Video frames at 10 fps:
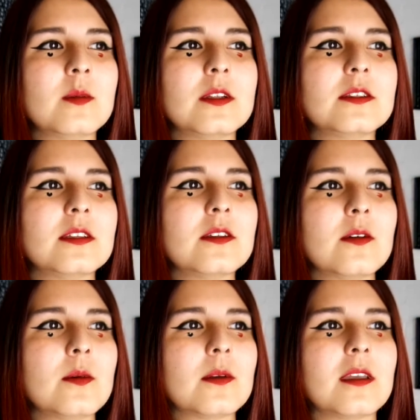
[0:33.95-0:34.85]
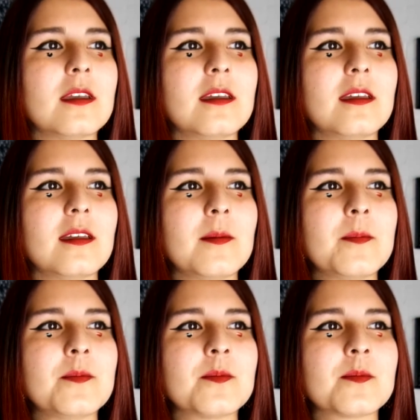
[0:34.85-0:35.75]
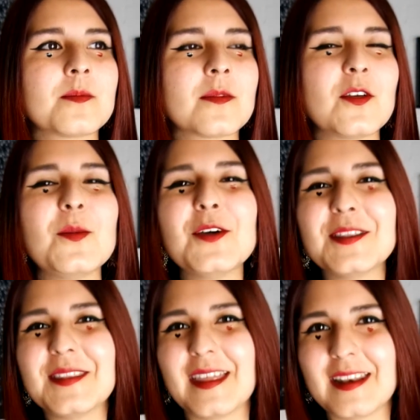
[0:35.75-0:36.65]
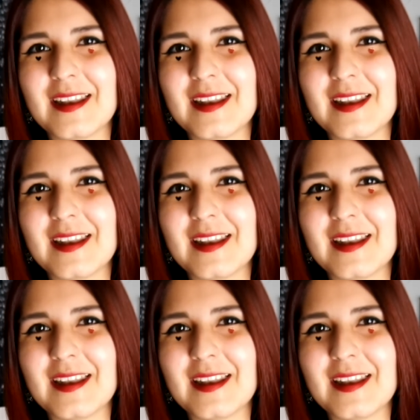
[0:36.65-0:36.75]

pero siento como que... ¿Cómo están?